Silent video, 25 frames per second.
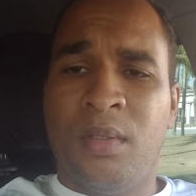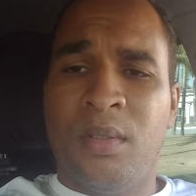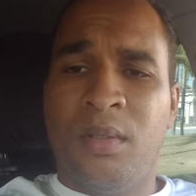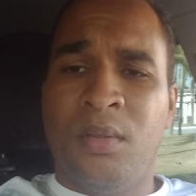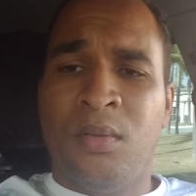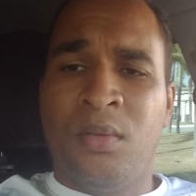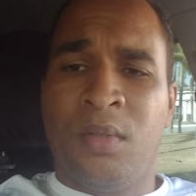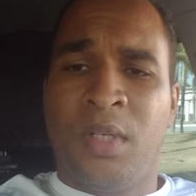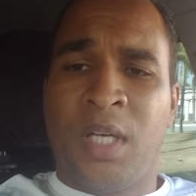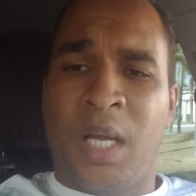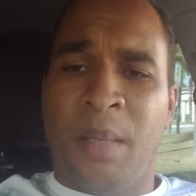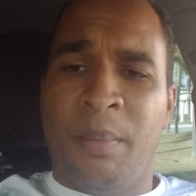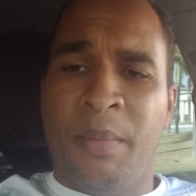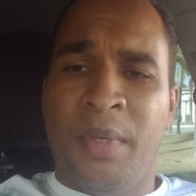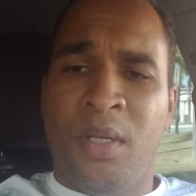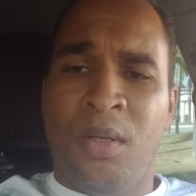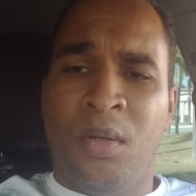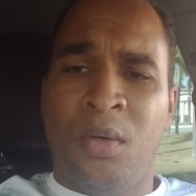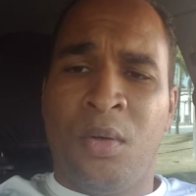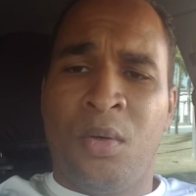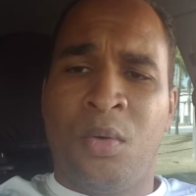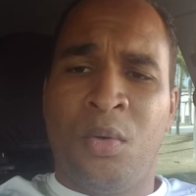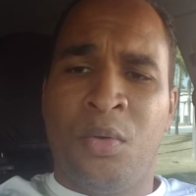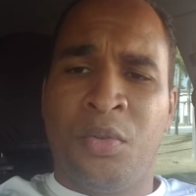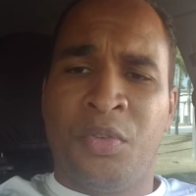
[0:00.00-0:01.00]
No
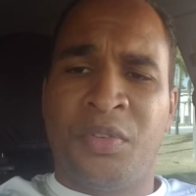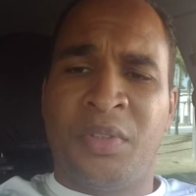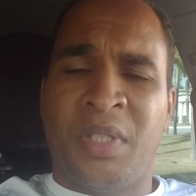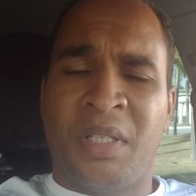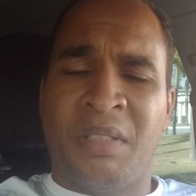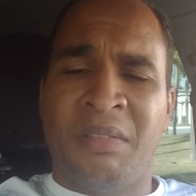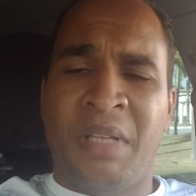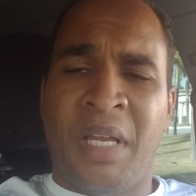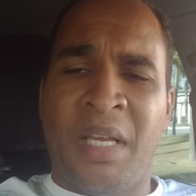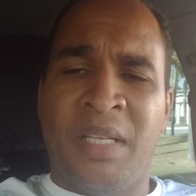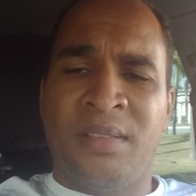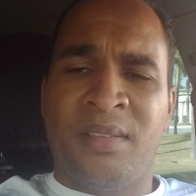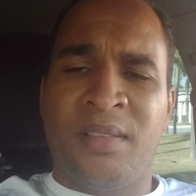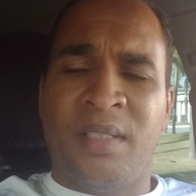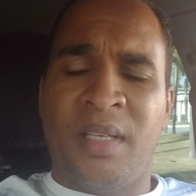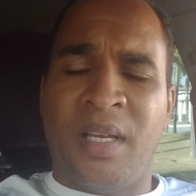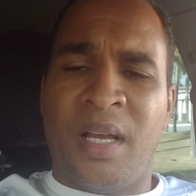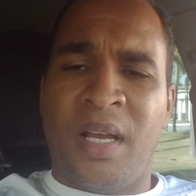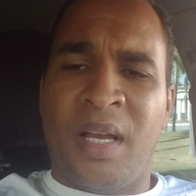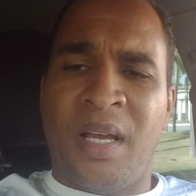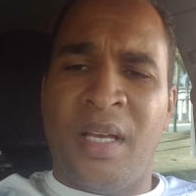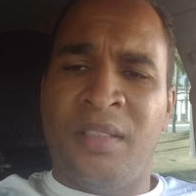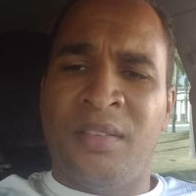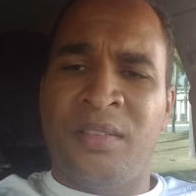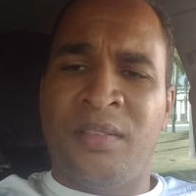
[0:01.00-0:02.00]
camelô custa 10
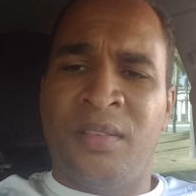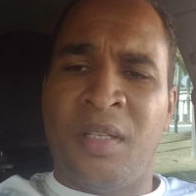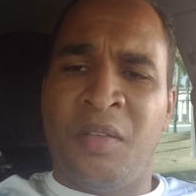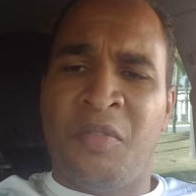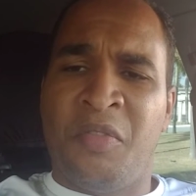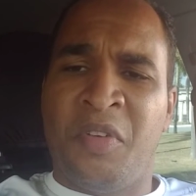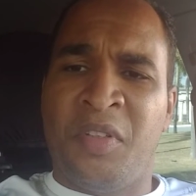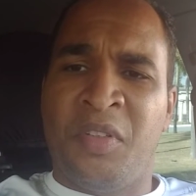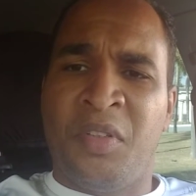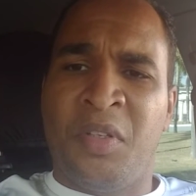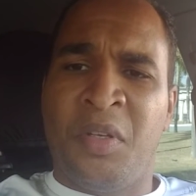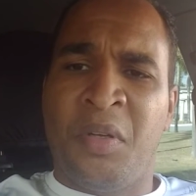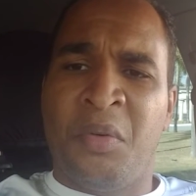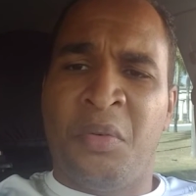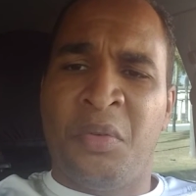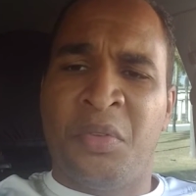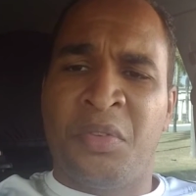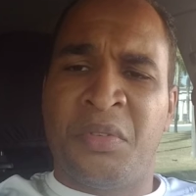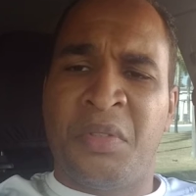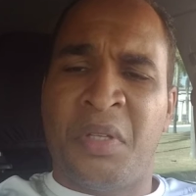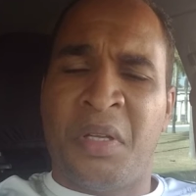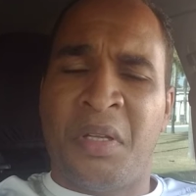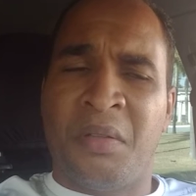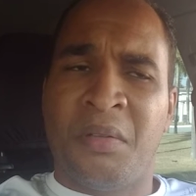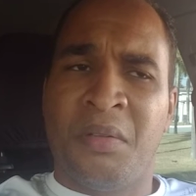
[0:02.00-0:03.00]
reais, tem vezes que
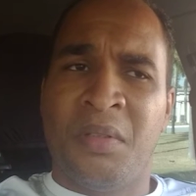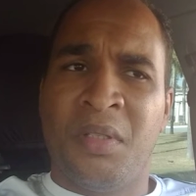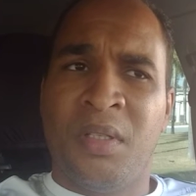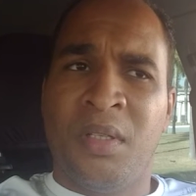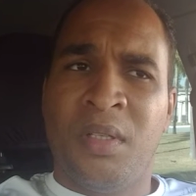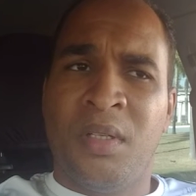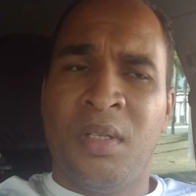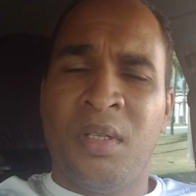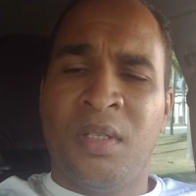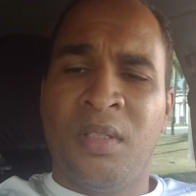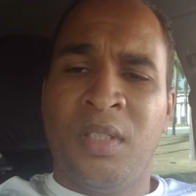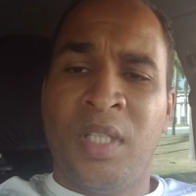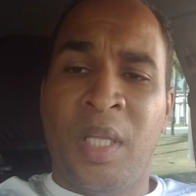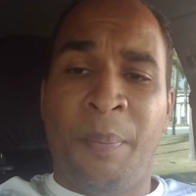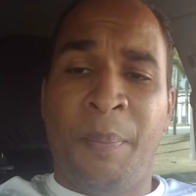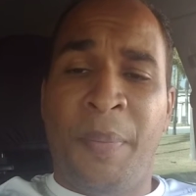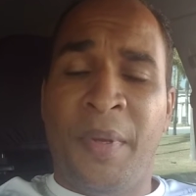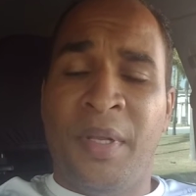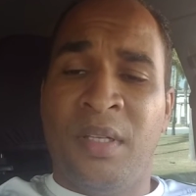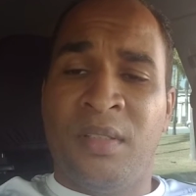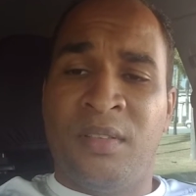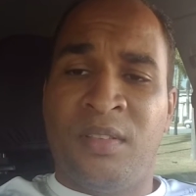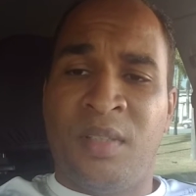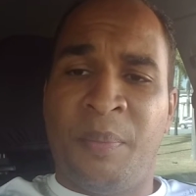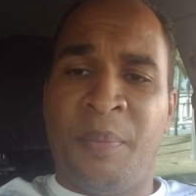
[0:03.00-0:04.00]
custa,
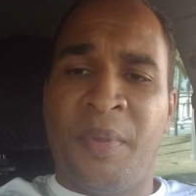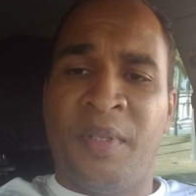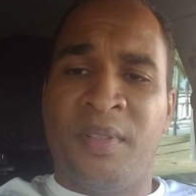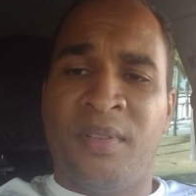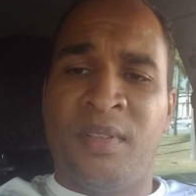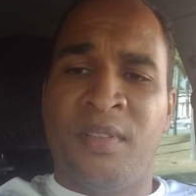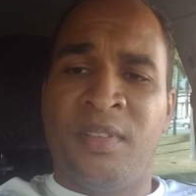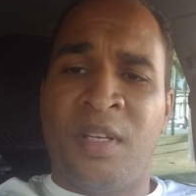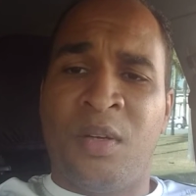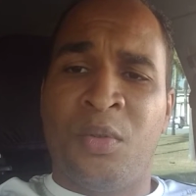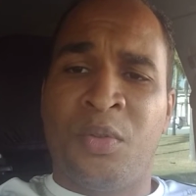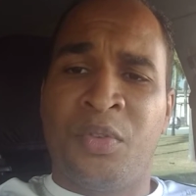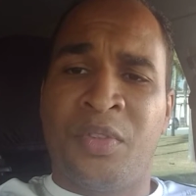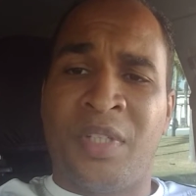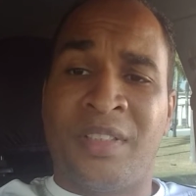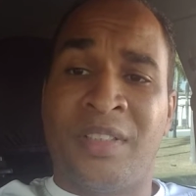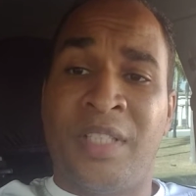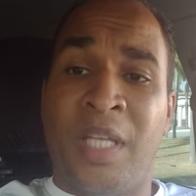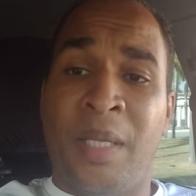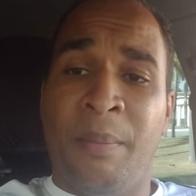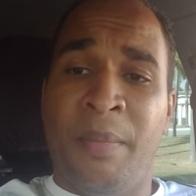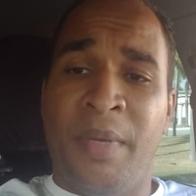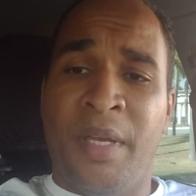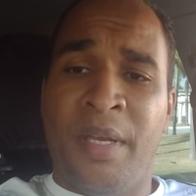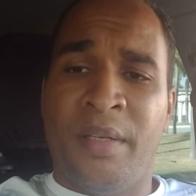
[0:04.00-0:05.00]
dependendo se você pesquisar, custa
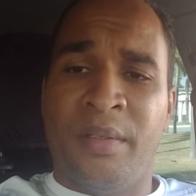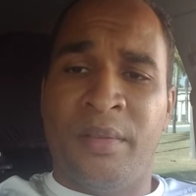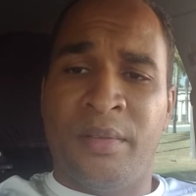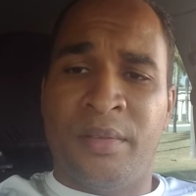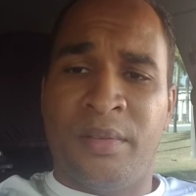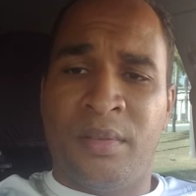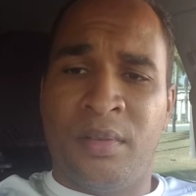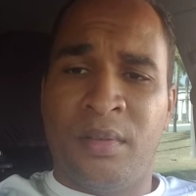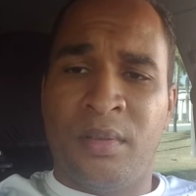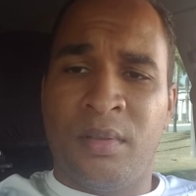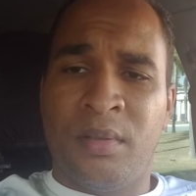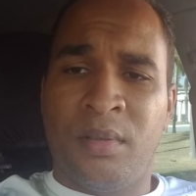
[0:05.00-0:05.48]
até menos,